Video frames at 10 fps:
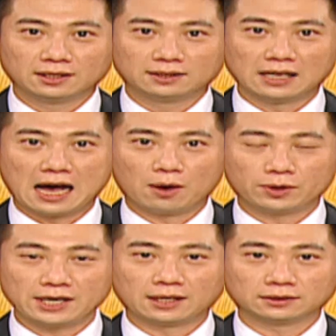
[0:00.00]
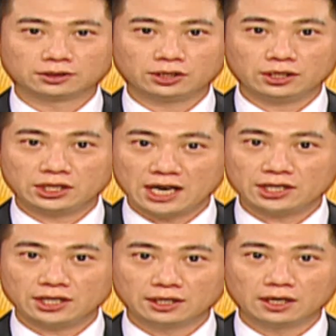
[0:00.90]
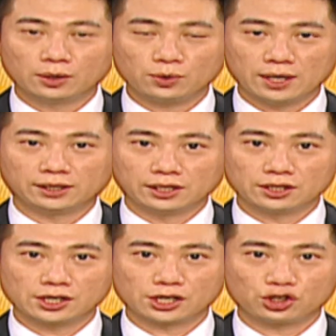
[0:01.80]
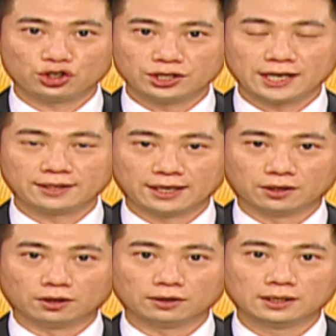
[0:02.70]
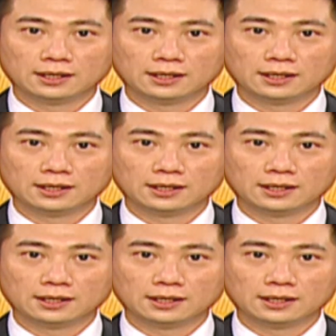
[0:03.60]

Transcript: 那我想接近了月底的这个时间点哦，